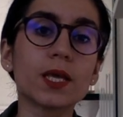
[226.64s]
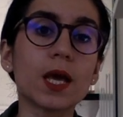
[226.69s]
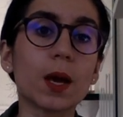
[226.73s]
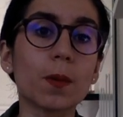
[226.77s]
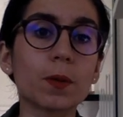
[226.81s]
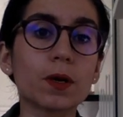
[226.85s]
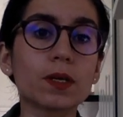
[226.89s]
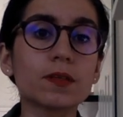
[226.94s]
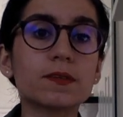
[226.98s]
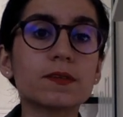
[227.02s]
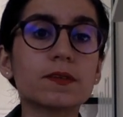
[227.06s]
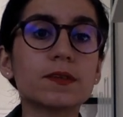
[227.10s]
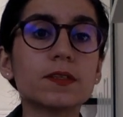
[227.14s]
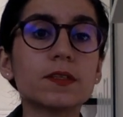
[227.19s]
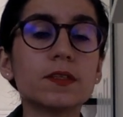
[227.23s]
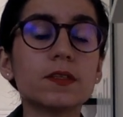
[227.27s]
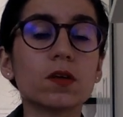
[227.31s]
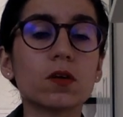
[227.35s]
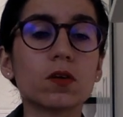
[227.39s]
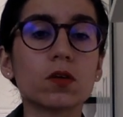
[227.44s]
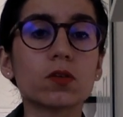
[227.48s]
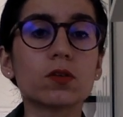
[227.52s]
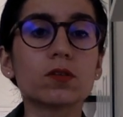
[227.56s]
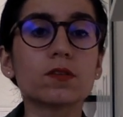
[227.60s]
après
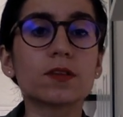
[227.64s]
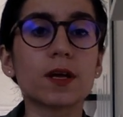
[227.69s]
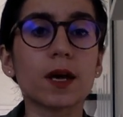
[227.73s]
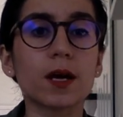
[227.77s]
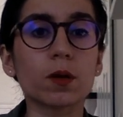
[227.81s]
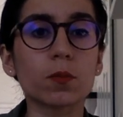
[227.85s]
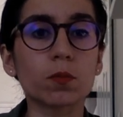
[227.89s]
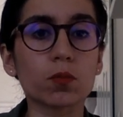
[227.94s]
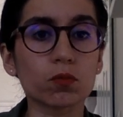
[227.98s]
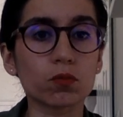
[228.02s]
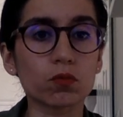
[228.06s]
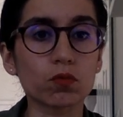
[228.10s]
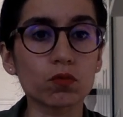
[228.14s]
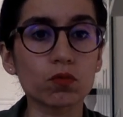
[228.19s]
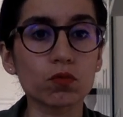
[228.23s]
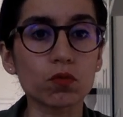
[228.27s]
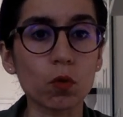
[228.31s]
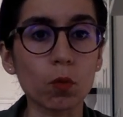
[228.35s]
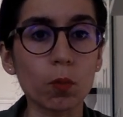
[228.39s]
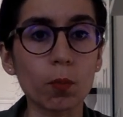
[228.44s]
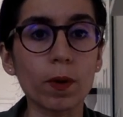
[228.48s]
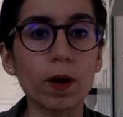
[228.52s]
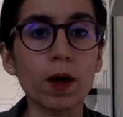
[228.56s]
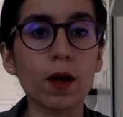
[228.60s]
si ça répond
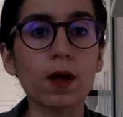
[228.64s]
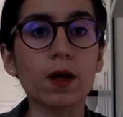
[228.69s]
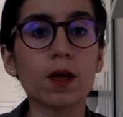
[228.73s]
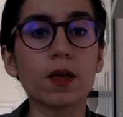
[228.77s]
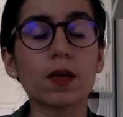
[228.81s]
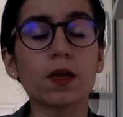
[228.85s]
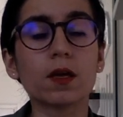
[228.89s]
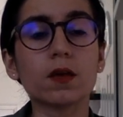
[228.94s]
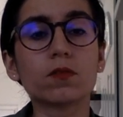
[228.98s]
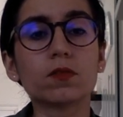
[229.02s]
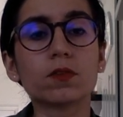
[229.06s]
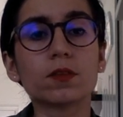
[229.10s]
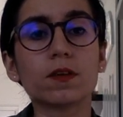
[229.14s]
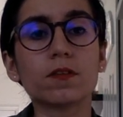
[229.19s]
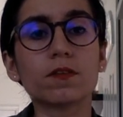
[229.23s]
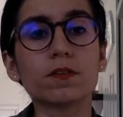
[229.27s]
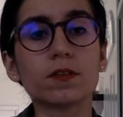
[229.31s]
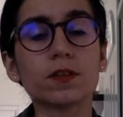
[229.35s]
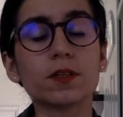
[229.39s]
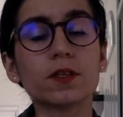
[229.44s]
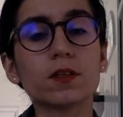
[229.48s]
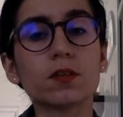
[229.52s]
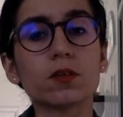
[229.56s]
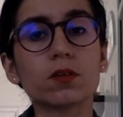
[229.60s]
toujours pas et que vous
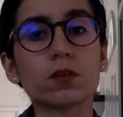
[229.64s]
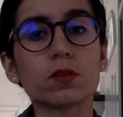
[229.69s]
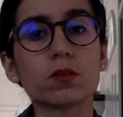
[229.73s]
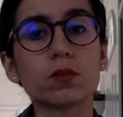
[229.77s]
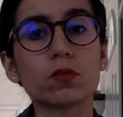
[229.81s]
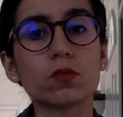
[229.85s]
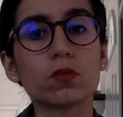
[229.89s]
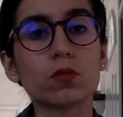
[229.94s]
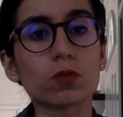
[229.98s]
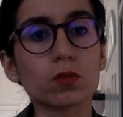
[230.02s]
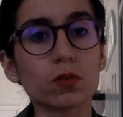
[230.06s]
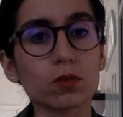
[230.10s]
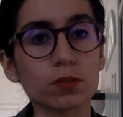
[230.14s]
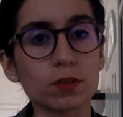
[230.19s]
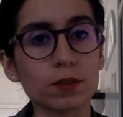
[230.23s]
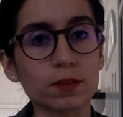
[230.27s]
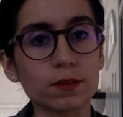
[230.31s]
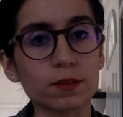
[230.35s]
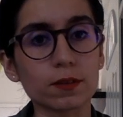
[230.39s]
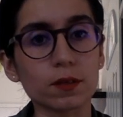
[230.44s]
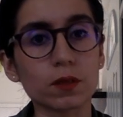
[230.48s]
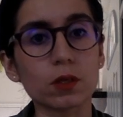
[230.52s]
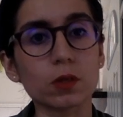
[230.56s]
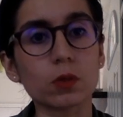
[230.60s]
avez d'autres
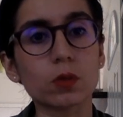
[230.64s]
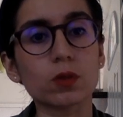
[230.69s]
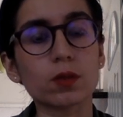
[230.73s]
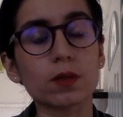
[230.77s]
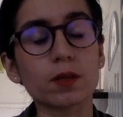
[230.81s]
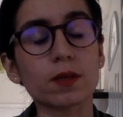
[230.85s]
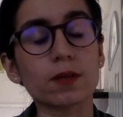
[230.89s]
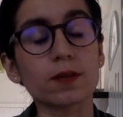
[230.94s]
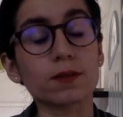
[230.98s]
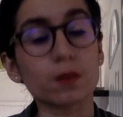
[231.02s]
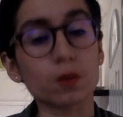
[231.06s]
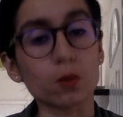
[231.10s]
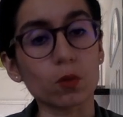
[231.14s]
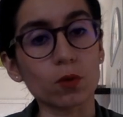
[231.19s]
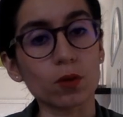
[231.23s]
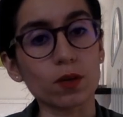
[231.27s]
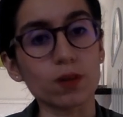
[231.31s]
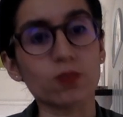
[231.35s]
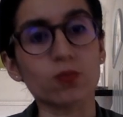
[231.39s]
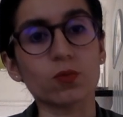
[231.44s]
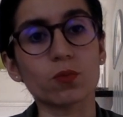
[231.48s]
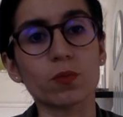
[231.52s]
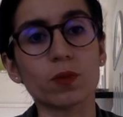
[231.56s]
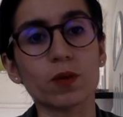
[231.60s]

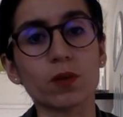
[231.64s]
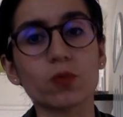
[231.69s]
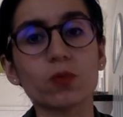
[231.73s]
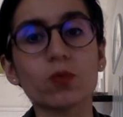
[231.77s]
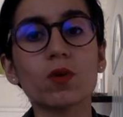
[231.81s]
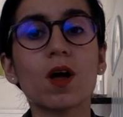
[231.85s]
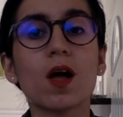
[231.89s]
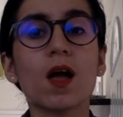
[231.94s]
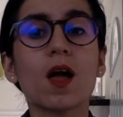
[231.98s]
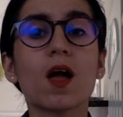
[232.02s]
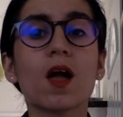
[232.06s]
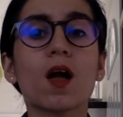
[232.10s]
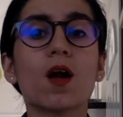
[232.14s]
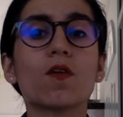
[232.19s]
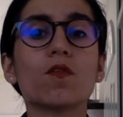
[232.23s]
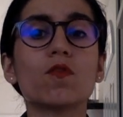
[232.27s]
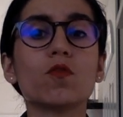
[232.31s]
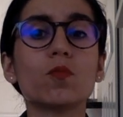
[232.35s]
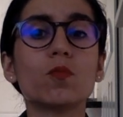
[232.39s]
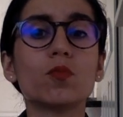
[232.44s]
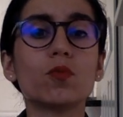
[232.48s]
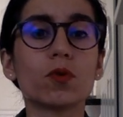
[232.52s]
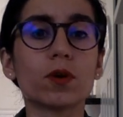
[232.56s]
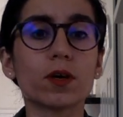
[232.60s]
interrogations pardon,
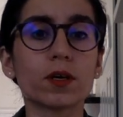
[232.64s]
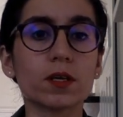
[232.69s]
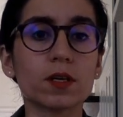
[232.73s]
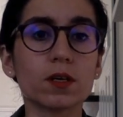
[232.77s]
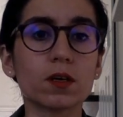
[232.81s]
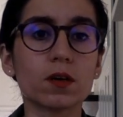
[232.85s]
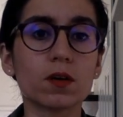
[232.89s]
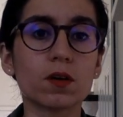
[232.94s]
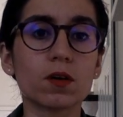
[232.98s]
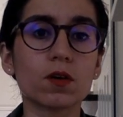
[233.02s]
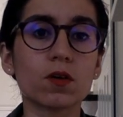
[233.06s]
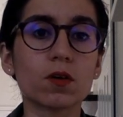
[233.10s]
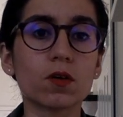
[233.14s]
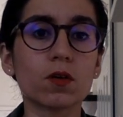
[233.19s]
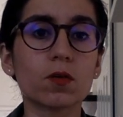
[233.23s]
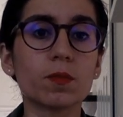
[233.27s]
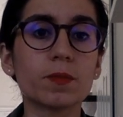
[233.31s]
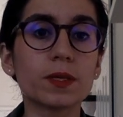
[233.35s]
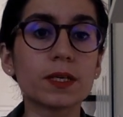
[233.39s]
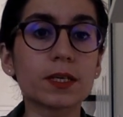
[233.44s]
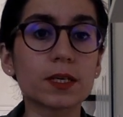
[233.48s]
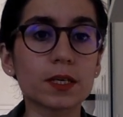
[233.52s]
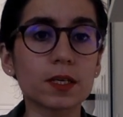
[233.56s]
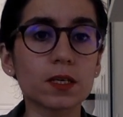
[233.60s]
vous pourrez
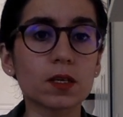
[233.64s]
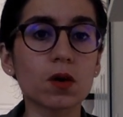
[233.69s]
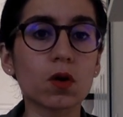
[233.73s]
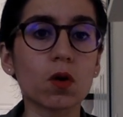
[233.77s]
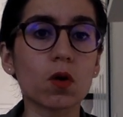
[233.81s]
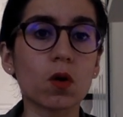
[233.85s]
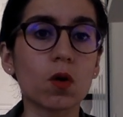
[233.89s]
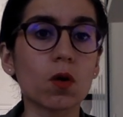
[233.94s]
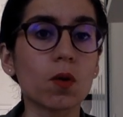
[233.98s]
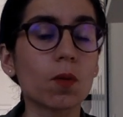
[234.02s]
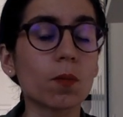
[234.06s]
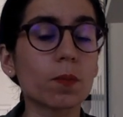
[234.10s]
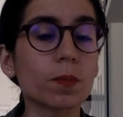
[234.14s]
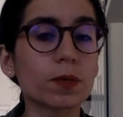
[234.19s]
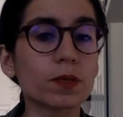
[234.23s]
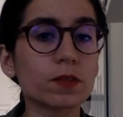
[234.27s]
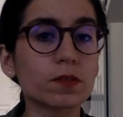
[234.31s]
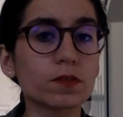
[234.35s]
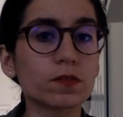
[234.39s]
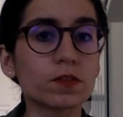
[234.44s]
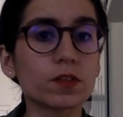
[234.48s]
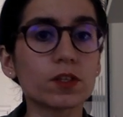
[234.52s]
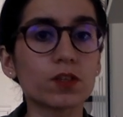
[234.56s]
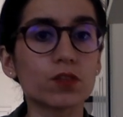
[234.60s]
m'écrire en
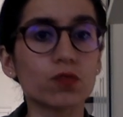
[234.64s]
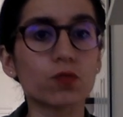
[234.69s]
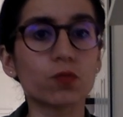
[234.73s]
privé.